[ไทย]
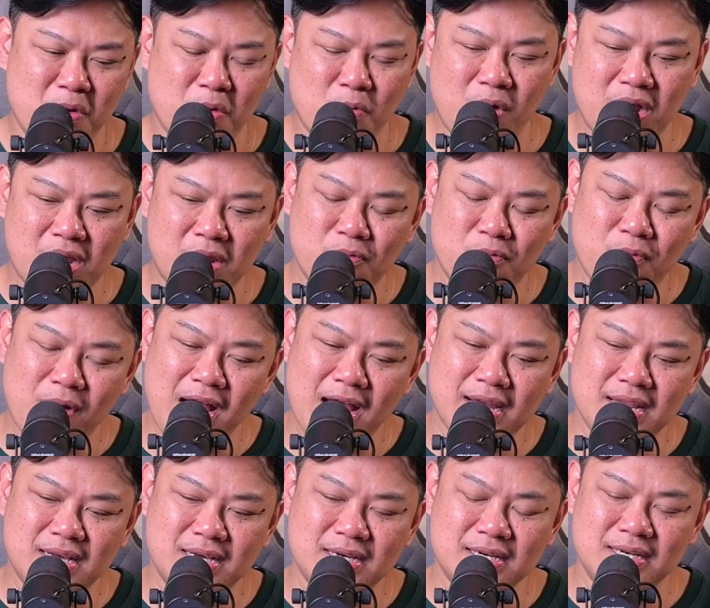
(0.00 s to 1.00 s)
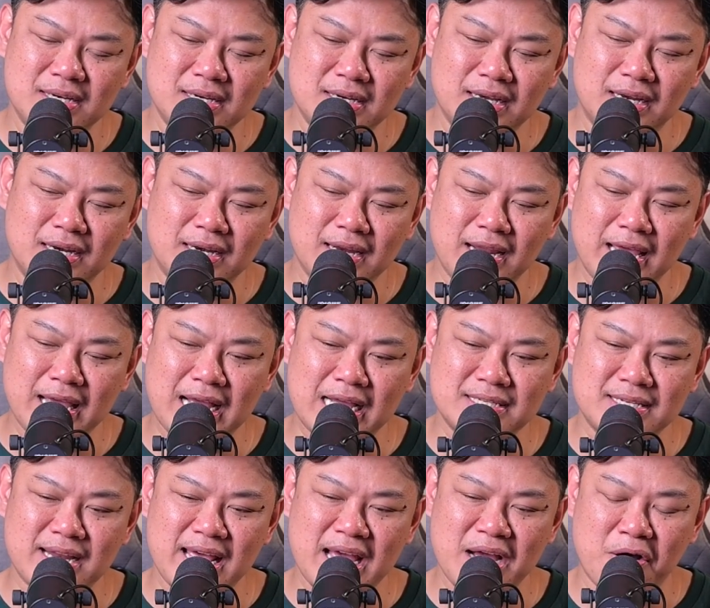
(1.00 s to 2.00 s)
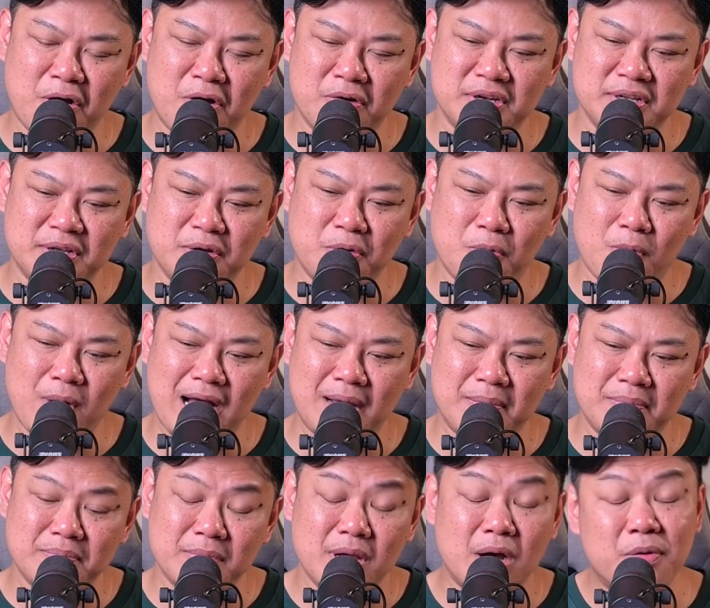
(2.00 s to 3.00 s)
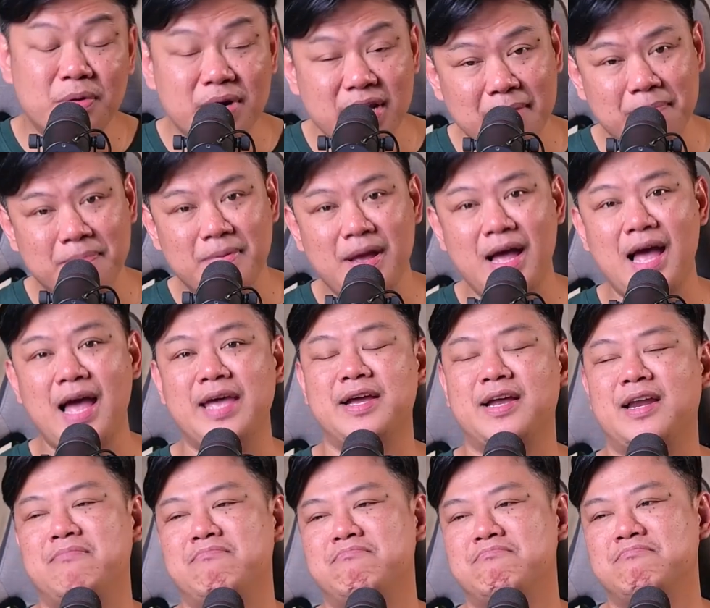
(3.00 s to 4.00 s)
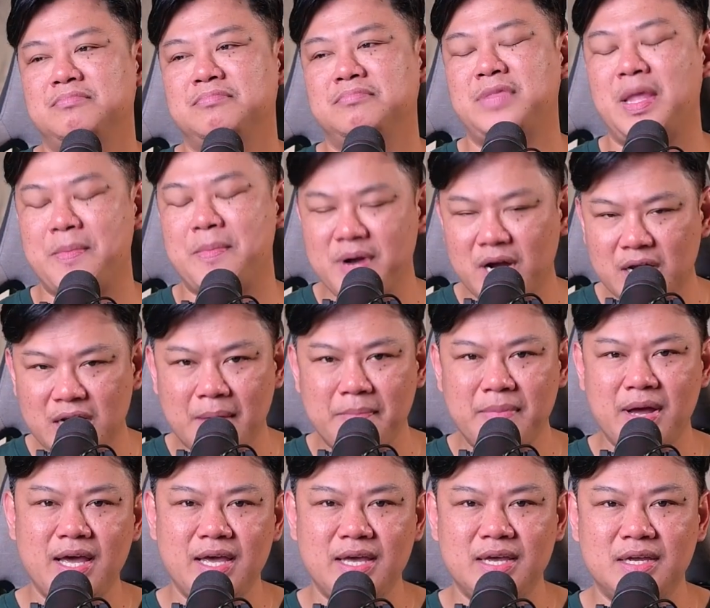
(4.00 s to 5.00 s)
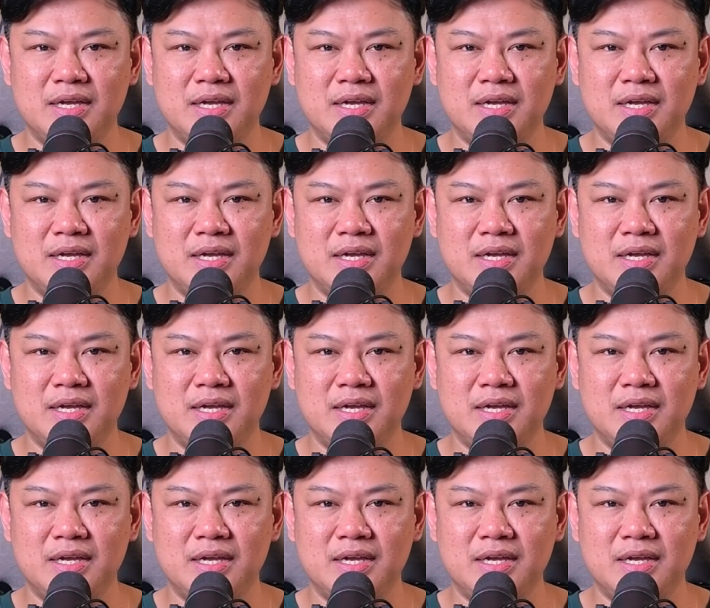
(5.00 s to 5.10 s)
ว่ากันว่านี่คือหนึ่งในการแสดงออกถึงความเรียบง่ายครับแต่มันก็ทำให้